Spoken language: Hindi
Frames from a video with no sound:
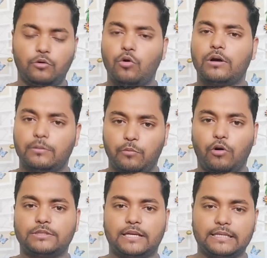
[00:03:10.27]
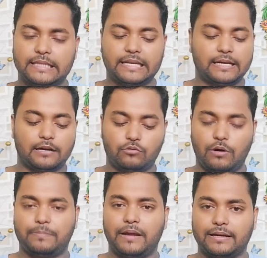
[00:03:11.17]
लोग बहुत सारे तरीका को
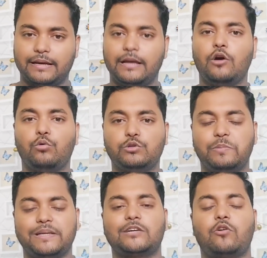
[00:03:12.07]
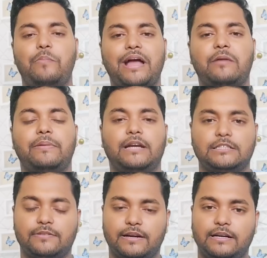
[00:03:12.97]
अपना के उस पैसे को बैंक पे
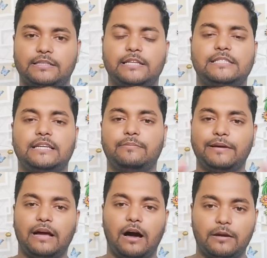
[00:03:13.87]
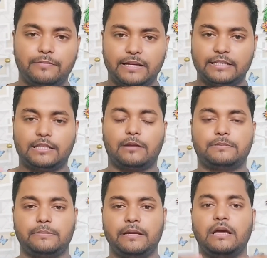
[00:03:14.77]
ट्रांसफ़र कर लेते हैं इसलिए भाई आर की तरफ
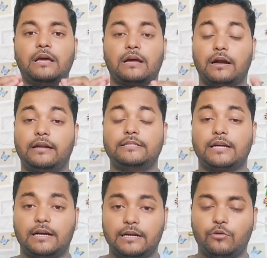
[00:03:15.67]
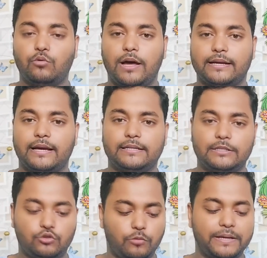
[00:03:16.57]
से भी कड़े से कड़े रूल आ गया
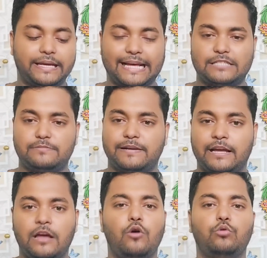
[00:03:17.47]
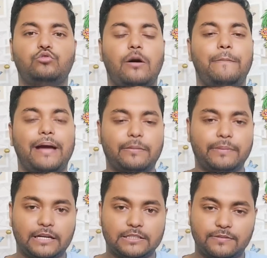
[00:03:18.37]
कि जो भी कैशबैक है उसको बैंक
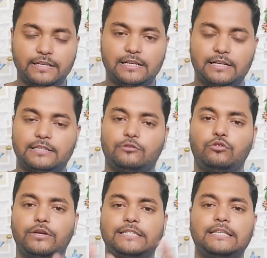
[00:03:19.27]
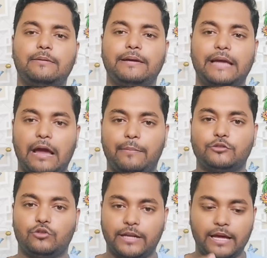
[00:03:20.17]
पर ट्रांसफ़र नहीं कर सकते तो इसलिए भाई
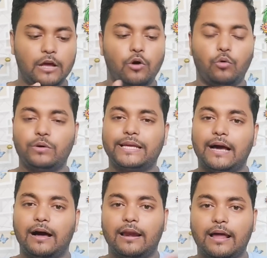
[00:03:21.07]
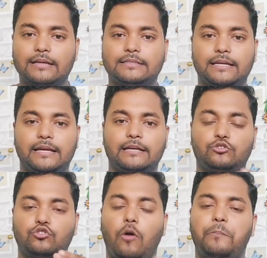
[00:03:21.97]
अमेजोन ने उनकी अलग से एक
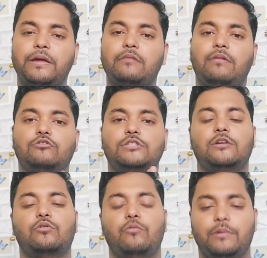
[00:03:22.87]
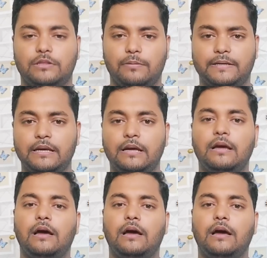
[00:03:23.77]
शॉपिंग भाउचर को मतलब कि